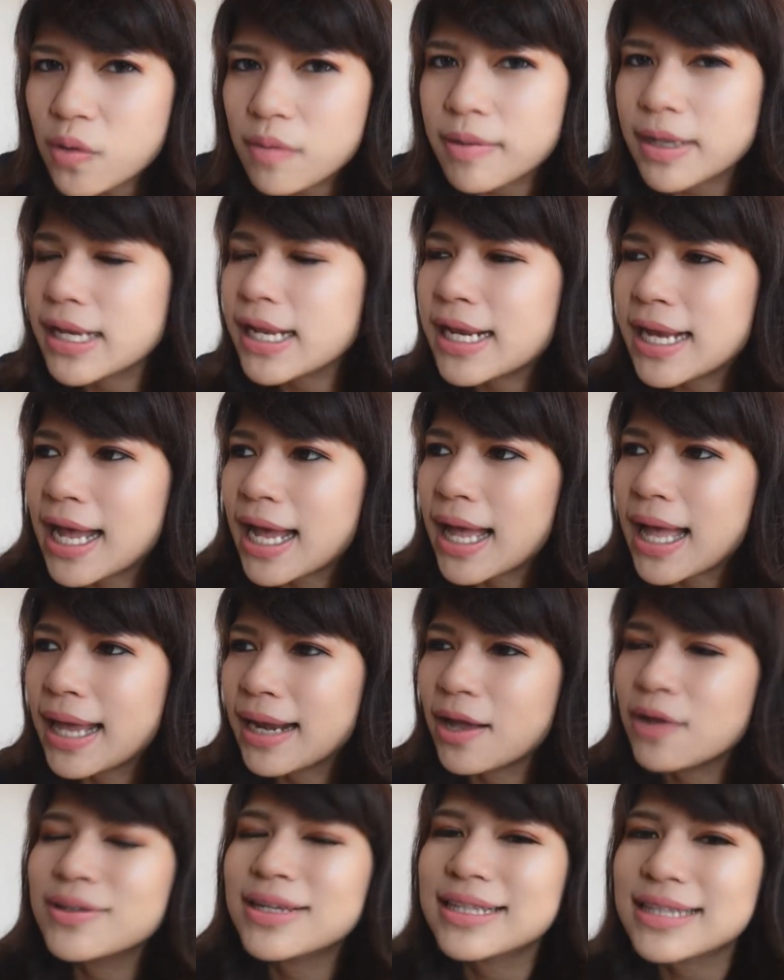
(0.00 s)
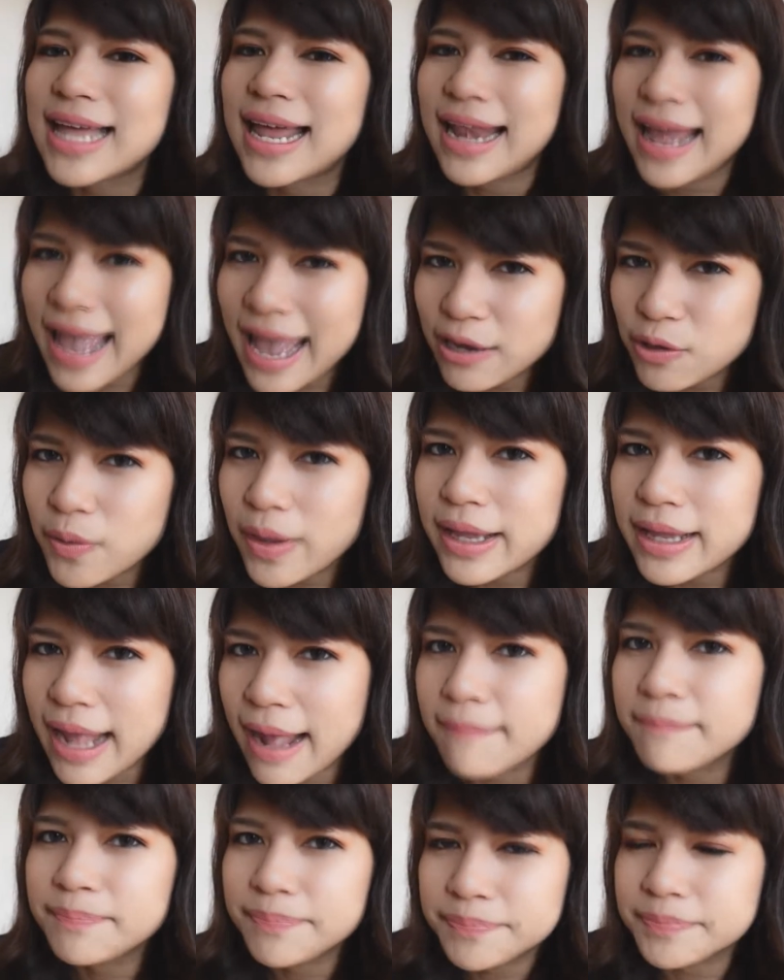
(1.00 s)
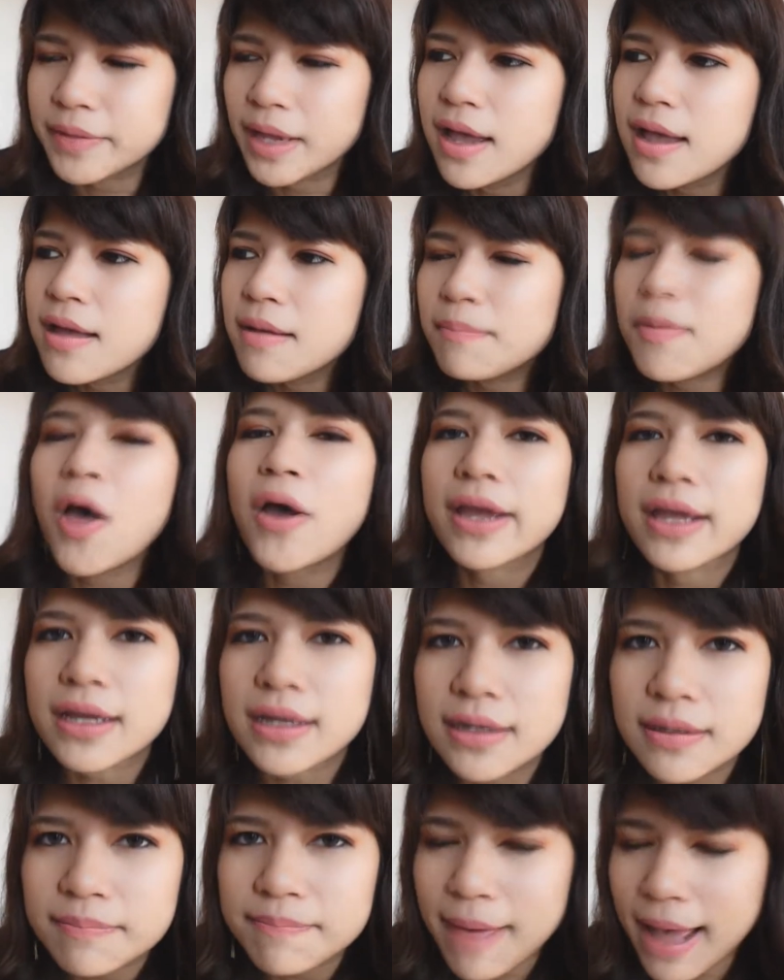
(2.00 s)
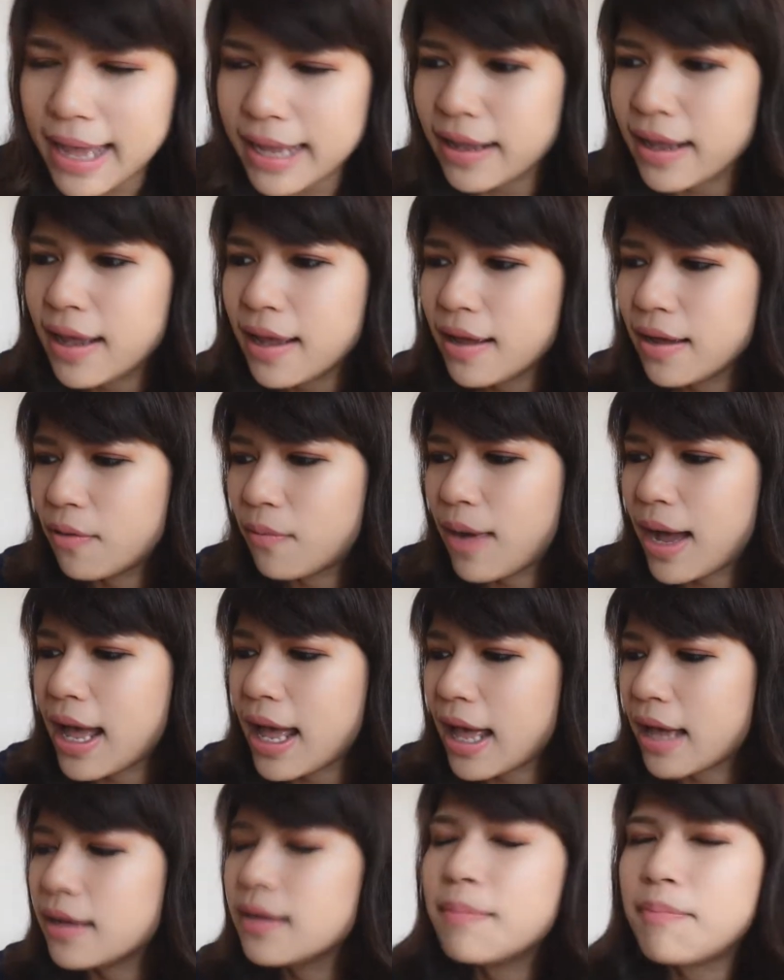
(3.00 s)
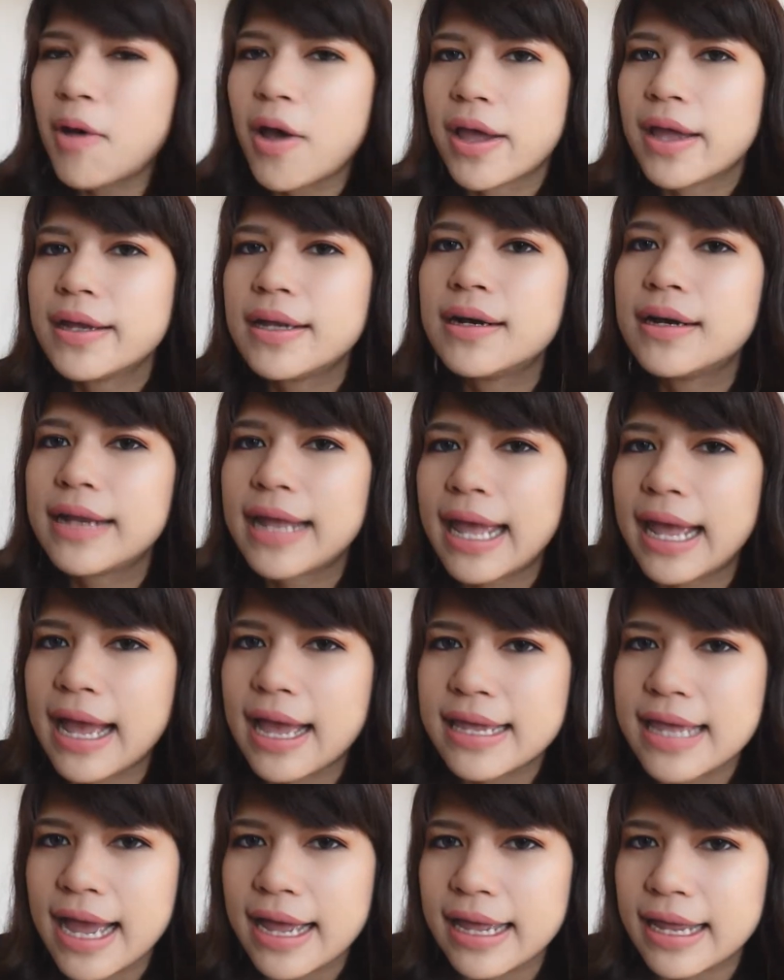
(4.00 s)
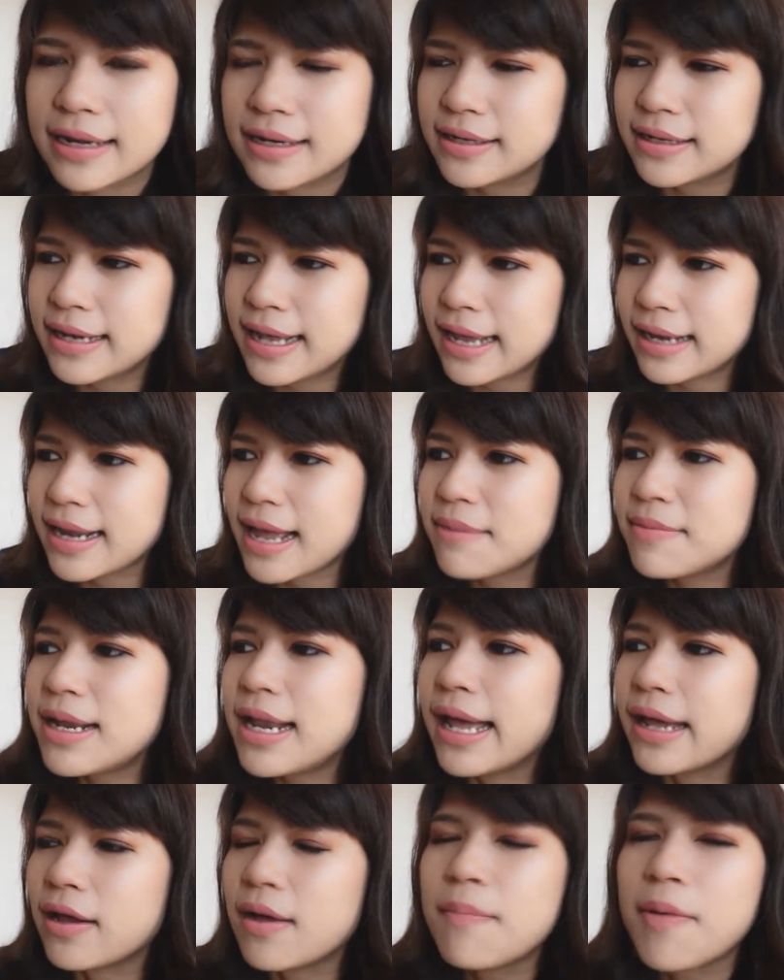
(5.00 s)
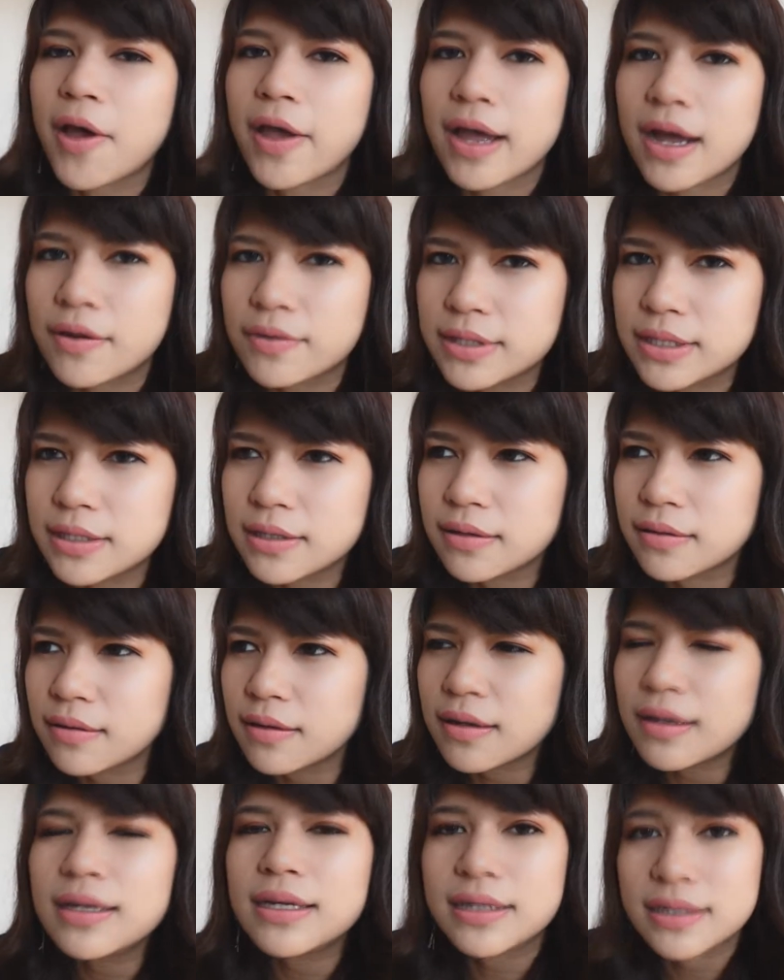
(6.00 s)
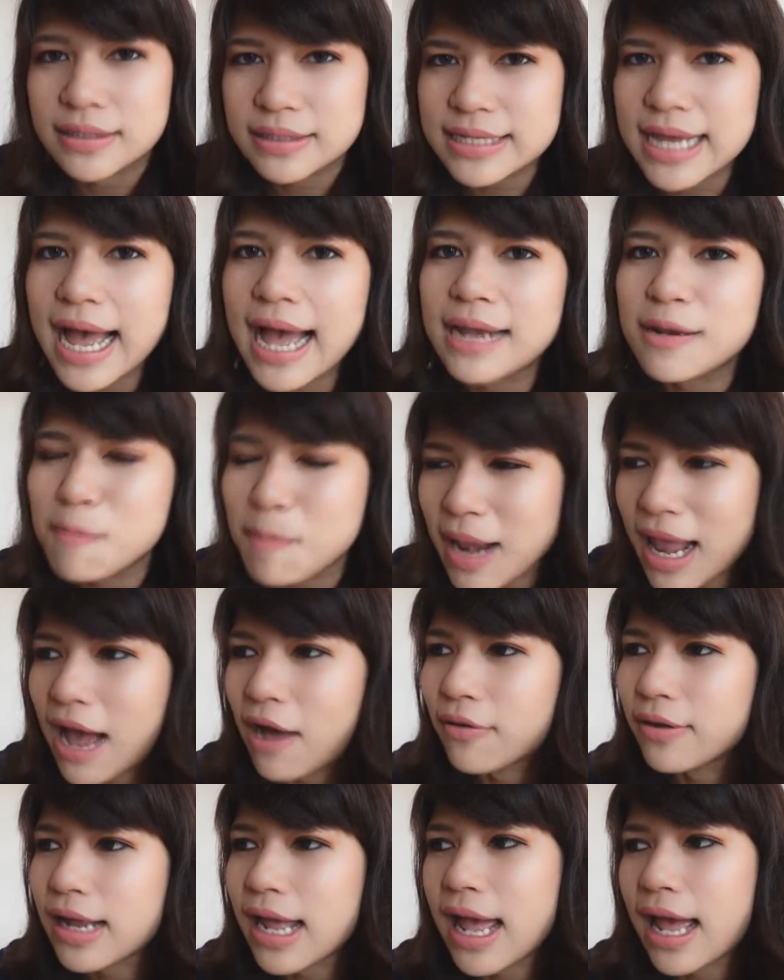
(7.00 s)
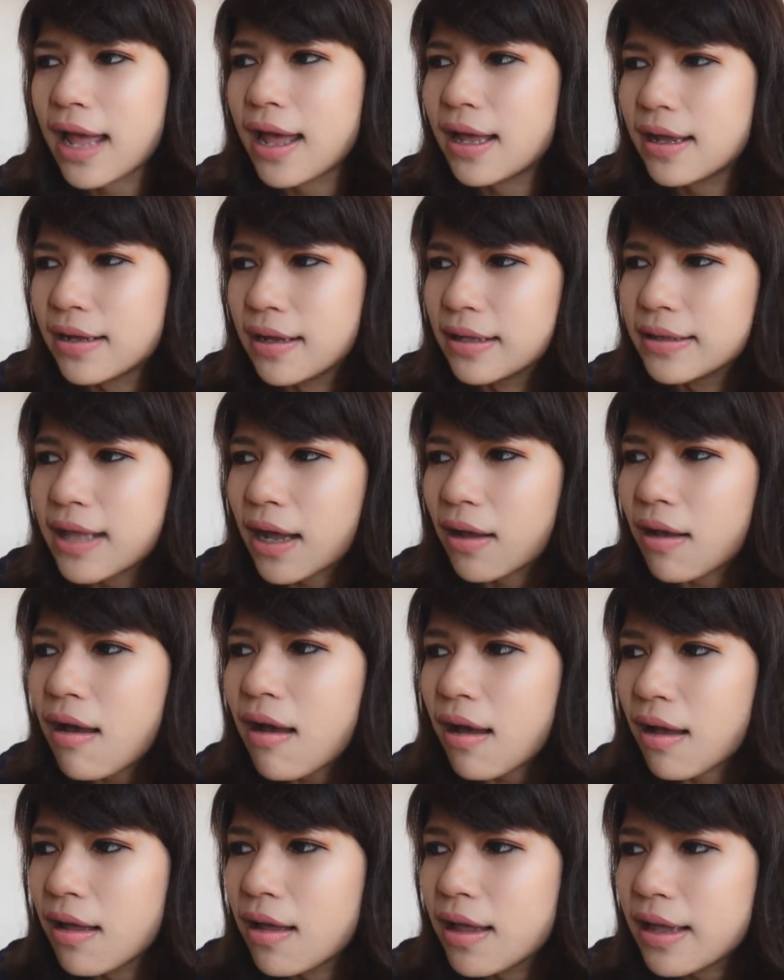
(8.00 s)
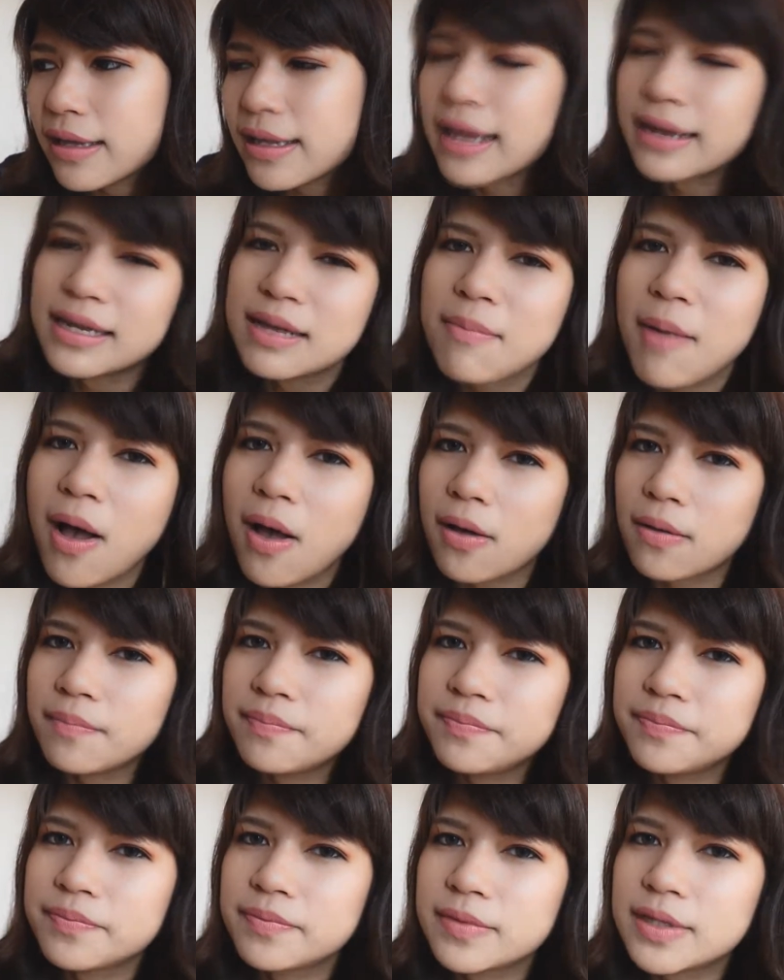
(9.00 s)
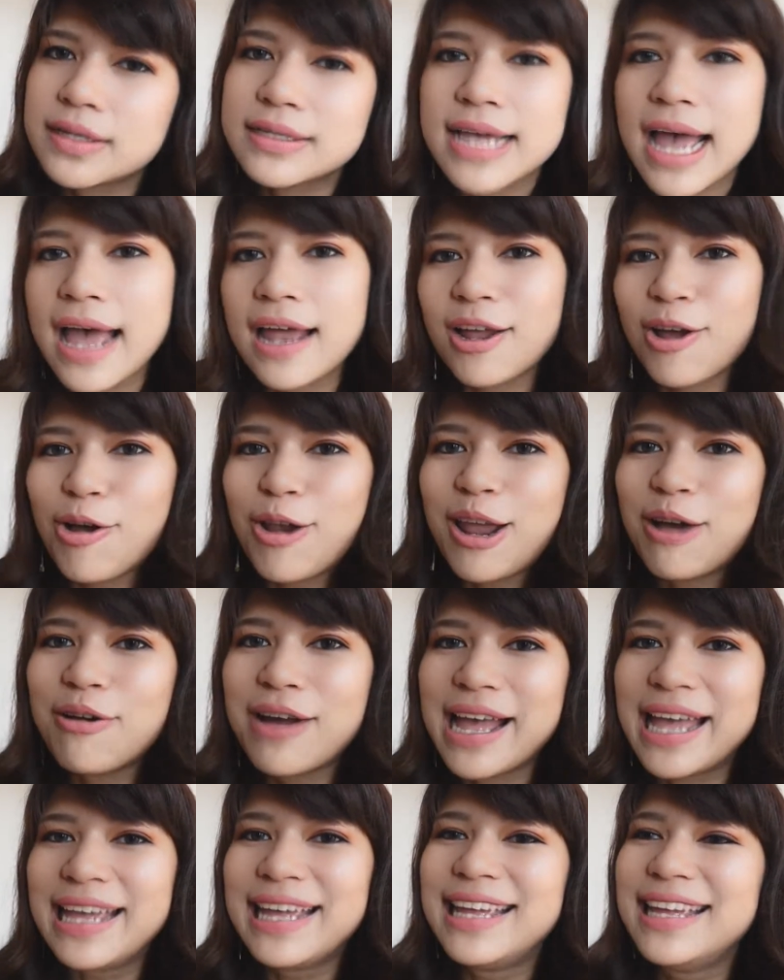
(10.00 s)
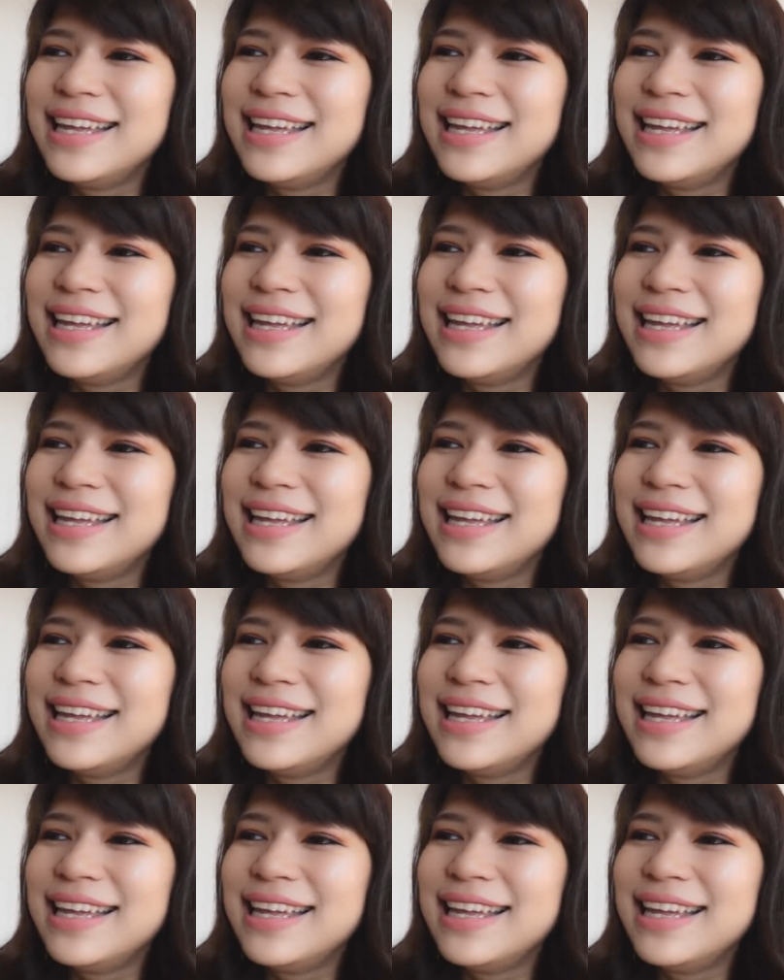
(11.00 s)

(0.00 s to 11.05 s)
ตุ้นพัฒนาการเขาตั้งแต่แรกด้วยไง อืปล่อยเกินไปว่าเออปล่อยให้เดินเองอ่ะอยากเดินเองได้เมื่อไหร่ก็ปล่อยให้เขาเดิน ก็เลยเดินช้าหรือเปล่านะคะ เออ แต่ก็อย่างที่บอกเดินช้าก็แล้วไง